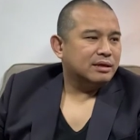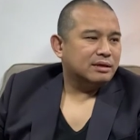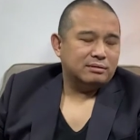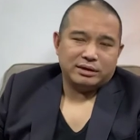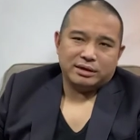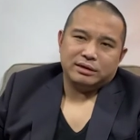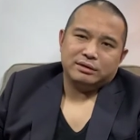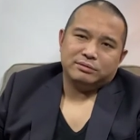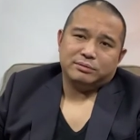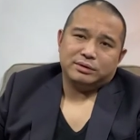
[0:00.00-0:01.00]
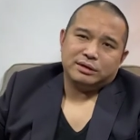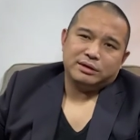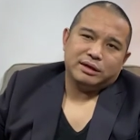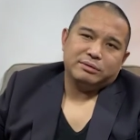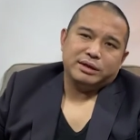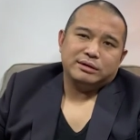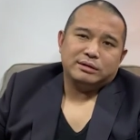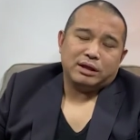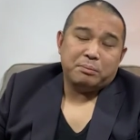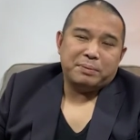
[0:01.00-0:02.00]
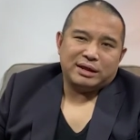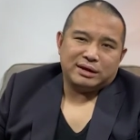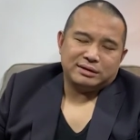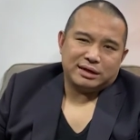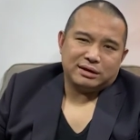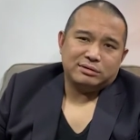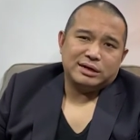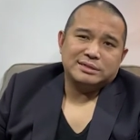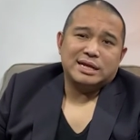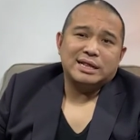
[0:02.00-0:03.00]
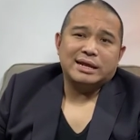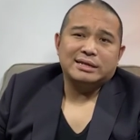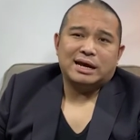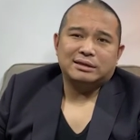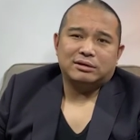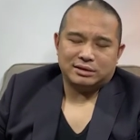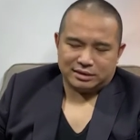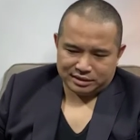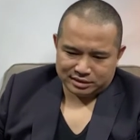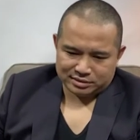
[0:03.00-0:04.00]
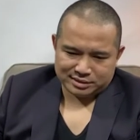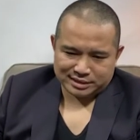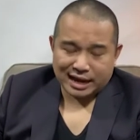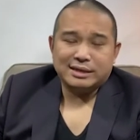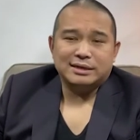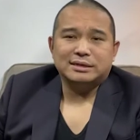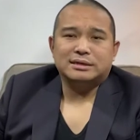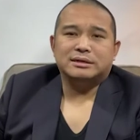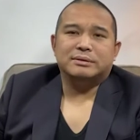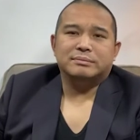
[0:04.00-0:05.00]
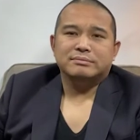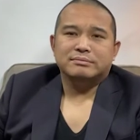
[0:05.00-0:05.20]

因为我的那位老板啊，他后来在兰塔岛呢也盖了一个